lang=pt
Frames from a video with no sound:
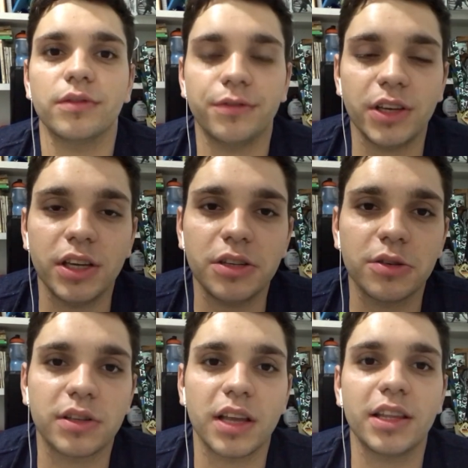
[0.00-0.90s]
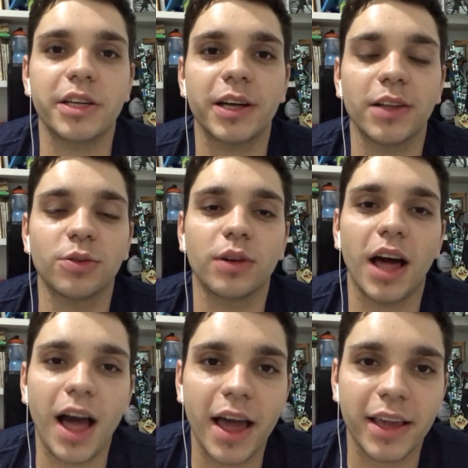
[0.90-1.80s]
vídeos tem deixado um
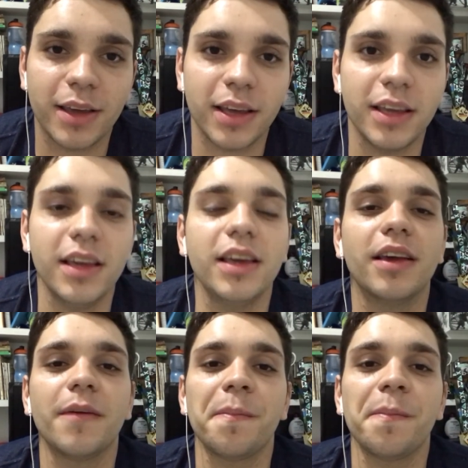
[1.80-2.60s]
like aí,